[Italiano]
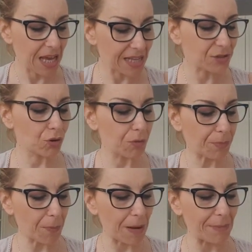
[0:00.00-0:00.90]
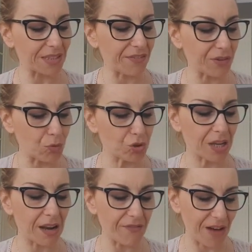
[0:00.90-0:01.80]
È solo un problema di fiducia
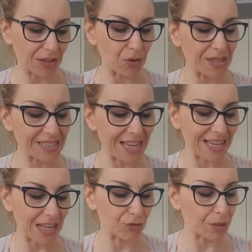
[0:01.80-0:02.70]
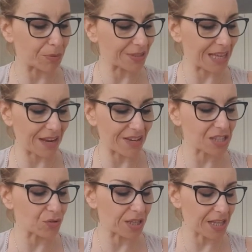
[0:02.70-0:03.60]
nel fatto che sei in grado di portare
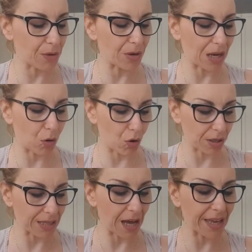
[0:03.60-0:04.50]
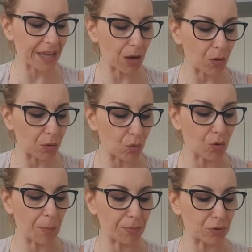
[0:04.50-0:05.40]
verso di te quella corda e che
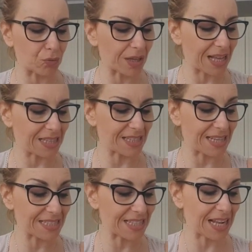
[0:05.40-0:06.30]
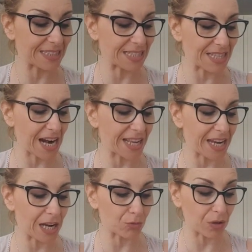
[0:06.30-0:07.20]
qualunque opportunità sia destinata a entrare
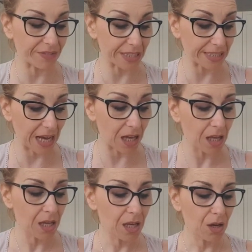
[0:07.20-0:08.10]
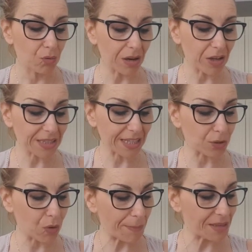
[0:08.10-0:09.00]
nella tua vita, una volta che
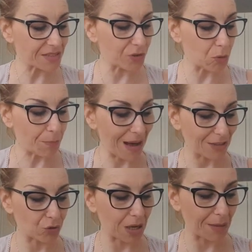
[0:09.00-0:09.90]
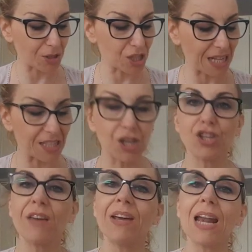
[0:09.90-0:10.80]
tu abbia sviluppato la capacità di
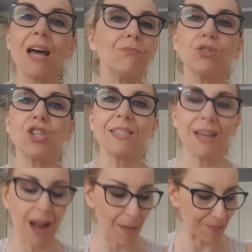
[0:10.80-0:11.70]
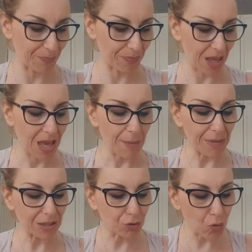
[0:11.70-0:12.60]
riceverla, ci sarà
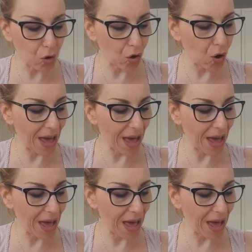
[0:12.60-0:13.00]
ma il trucco